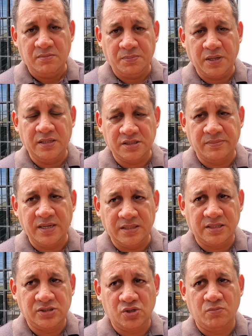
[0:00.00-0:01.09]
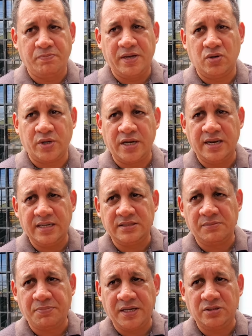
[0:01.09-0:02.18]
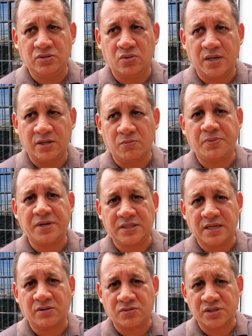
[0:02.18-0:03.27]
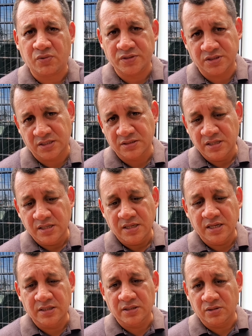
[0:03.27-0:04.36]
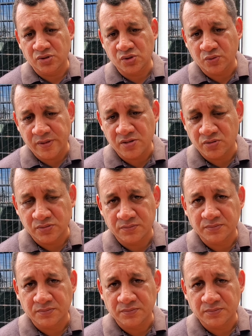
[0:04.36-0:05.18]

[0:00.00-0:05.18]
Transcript: que les llamen la atención, pero que ese pleito o algo puede traer consecuencias entre los youtuberos.